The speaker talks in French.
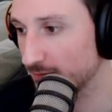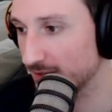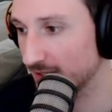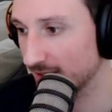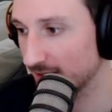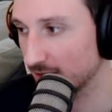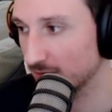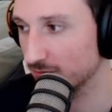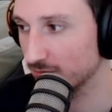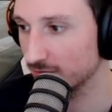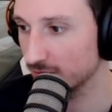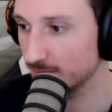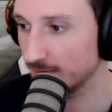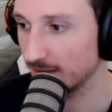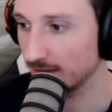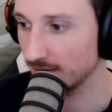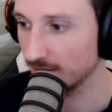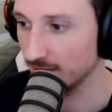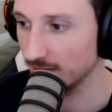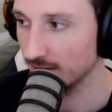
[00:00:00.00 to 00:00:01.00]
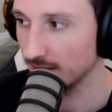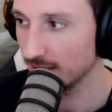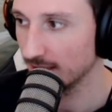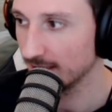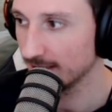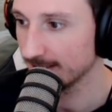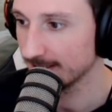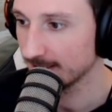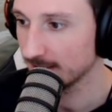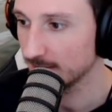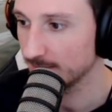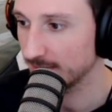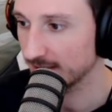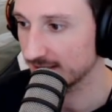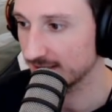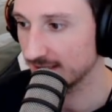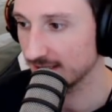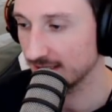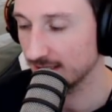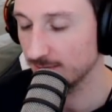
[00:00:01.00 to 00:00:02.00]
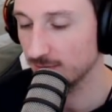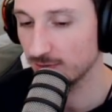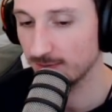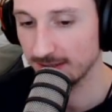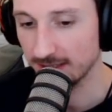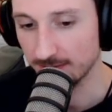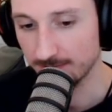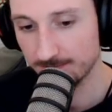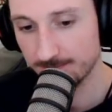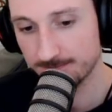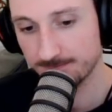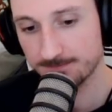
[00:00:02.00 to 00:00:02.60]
upset à nouveau par, euh, par cette équipe de Mayhem